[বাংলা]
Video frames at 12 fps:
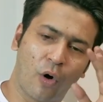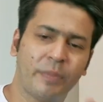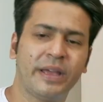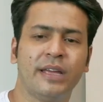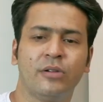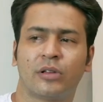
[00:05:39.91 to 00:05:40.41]

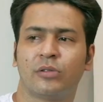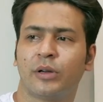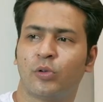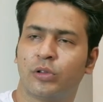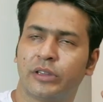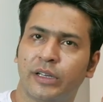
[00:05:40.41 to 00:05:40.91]
হবেই ওটা
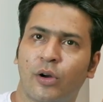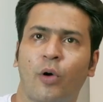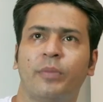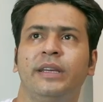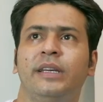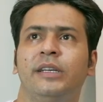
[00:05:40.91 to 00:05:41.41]
তোমায় করতে
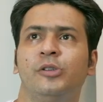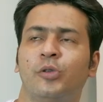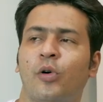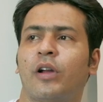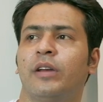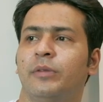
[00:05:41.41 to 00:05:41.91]
হবেই কিছু
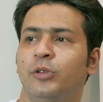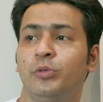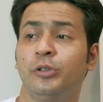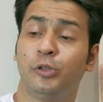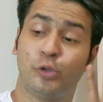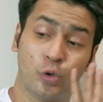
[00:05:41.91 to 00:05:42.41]
করার নেই তুমি
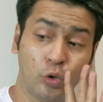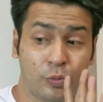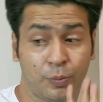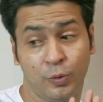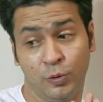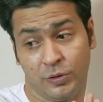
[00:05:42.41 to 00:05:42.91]
যদি
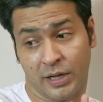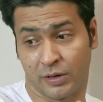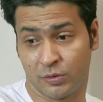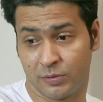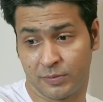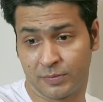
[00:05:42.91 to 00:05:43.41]
ট্রুথফুল
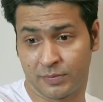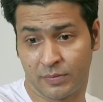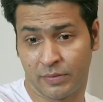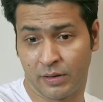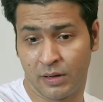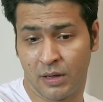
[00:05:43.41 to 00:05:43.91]
থাকো
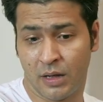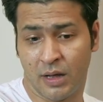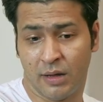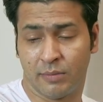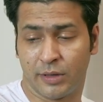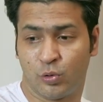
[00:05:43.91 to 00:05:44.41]

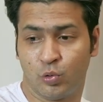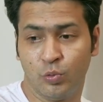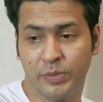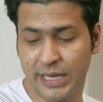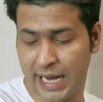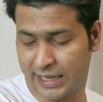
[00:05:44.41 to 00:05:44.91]
মানে
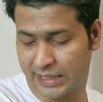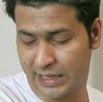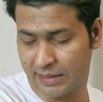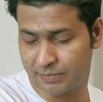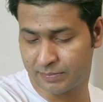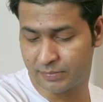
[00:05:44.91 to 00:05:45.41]
তুমি একটা
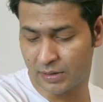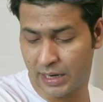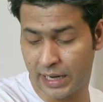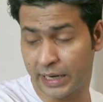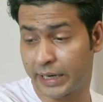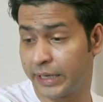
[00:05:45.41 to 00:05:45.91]

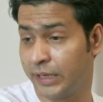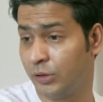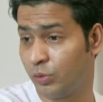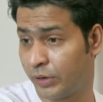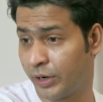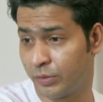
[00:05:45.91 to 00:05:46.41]
হ্যাঁ এখানে কি
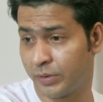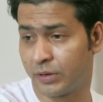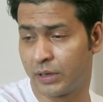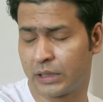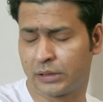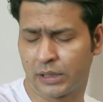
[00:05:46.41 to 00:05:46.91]
দুঃখের
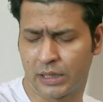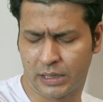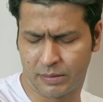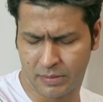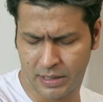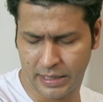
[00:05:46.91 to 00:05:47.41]
অভিনয় আছে
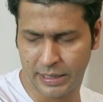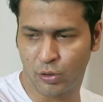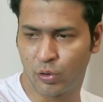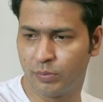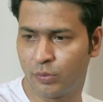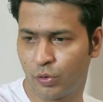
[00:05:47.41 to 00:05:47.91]
হ্যাঁ মা
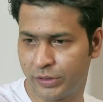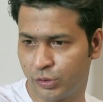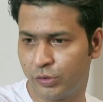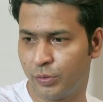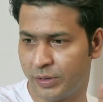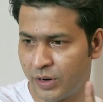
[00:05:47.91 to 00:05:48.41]
এরকম করে
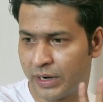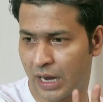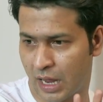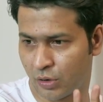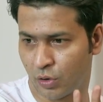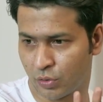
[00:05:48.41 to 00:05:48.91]
যদি অভিনয়
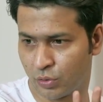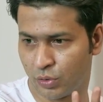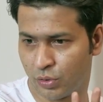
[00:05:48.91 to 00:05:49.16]
না করো